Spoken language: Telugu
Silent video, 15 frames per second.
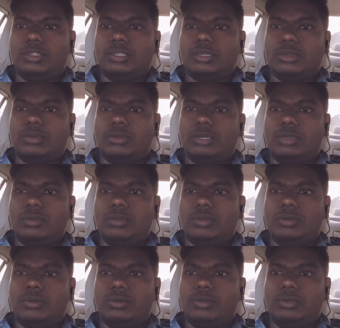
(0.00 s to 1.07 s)
తక్కువ
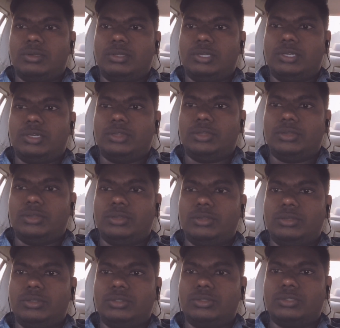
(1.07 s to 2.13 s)
మీకు రిటర్న్తో
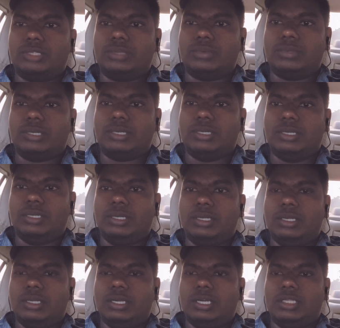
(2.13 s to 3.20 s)
వస్తుందన్నమాట
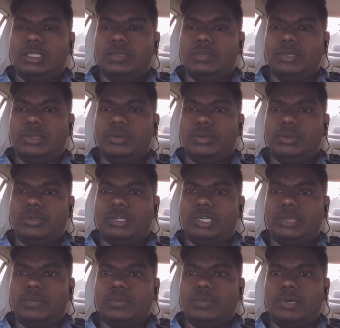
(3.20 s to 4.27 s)
అదే మీరు
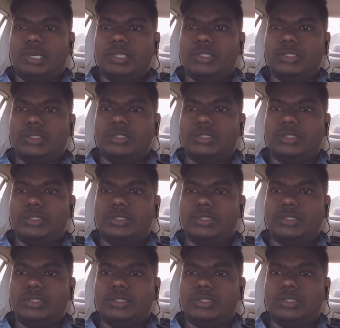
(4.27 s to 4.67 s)
టర్మ్ పాలసీ